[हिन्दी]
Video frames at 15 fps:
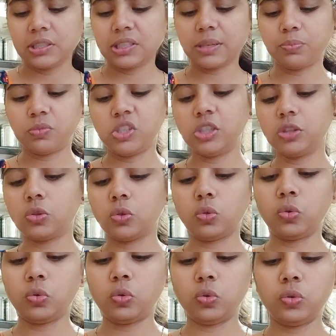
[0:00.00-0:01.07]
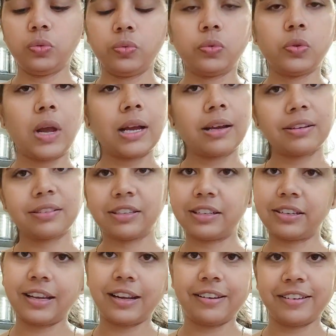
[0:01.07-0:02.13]
सब्जी तो वो आकर
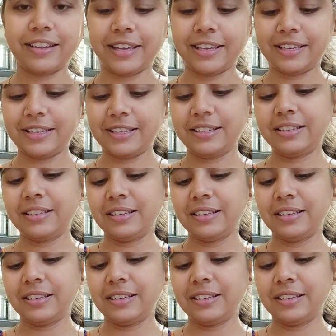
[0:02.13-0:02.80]
तड़का लगाएंगे